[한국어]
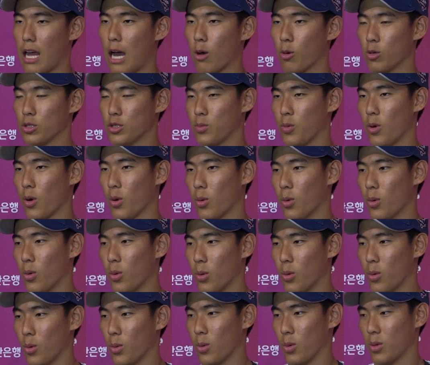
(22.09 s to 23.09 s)
가고
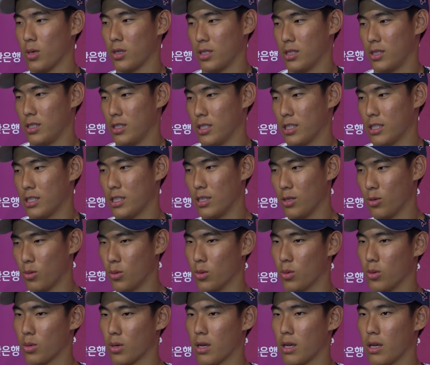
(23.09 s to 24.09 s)
싶었고
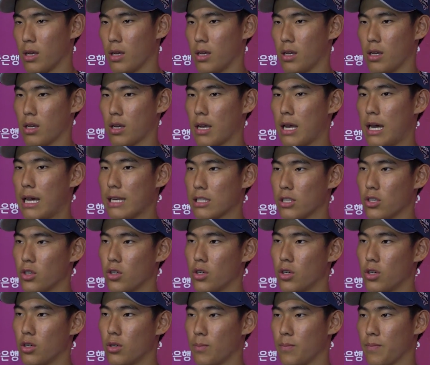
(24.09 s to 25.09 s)
그리고
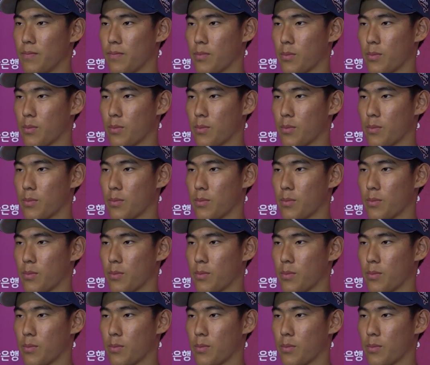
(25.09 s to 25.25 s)
가서